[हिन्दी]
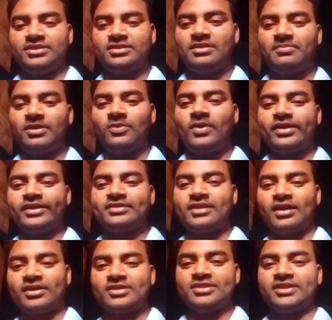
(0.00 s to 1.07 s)
इतना भगवान ने
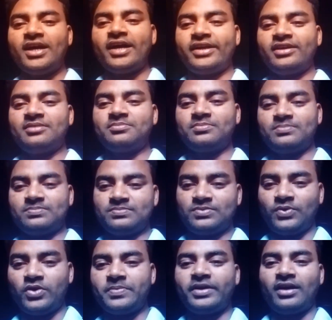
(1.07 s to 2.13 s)
ताकत दिया है कि हम
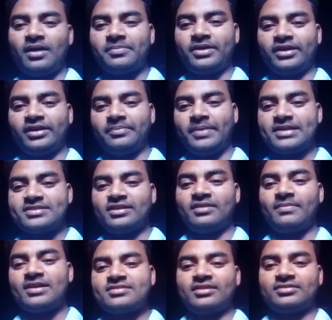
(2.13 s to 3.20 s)
कोई भी काम करके पैसे
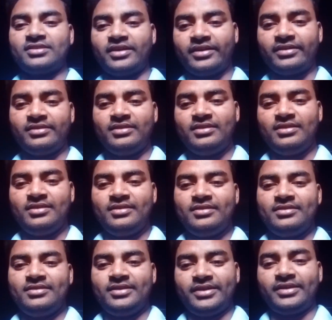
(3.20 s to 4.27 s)
कमा सकते हैं
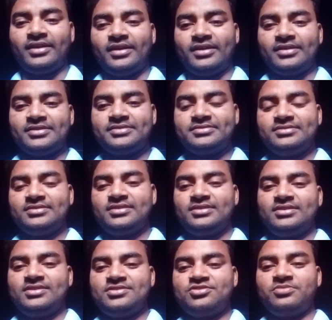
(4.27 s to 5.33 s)
लेकिन हाँ
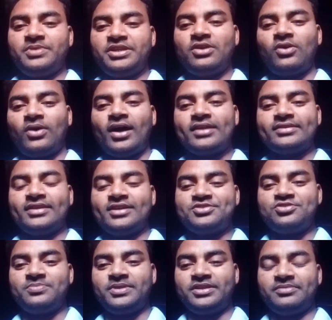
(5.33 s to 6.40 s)
जो मेरी औकात है
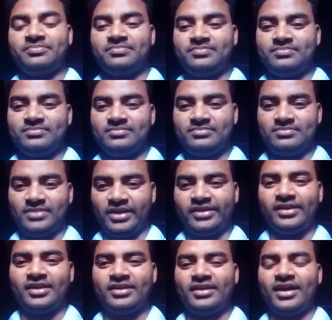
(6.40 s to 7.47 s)
जो मेरी
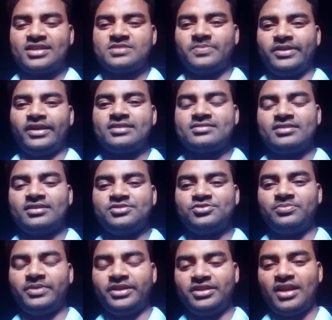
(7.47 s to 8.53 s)
रियल एक्सपीरियंस है
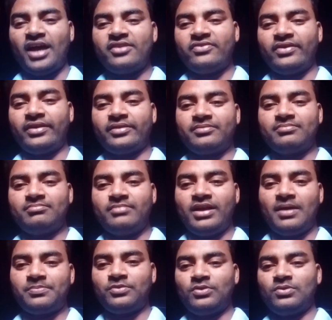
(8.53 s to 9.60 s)
जो मेरी लाइफ है
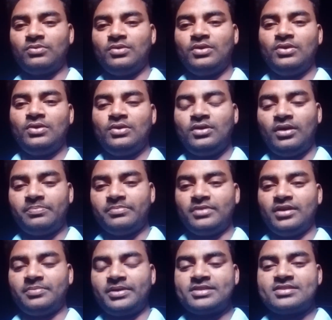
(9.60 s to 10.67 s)
मैं आपको अप,
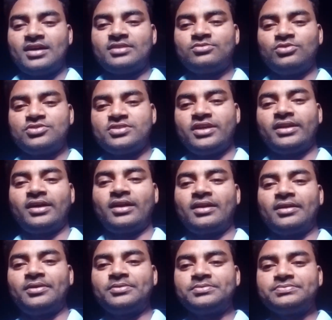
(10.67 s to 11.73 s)
आपके साथ वो शेयर कर
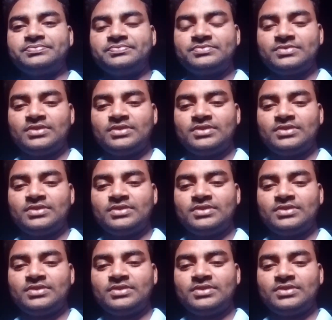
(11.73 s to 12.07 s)
रहा हूँ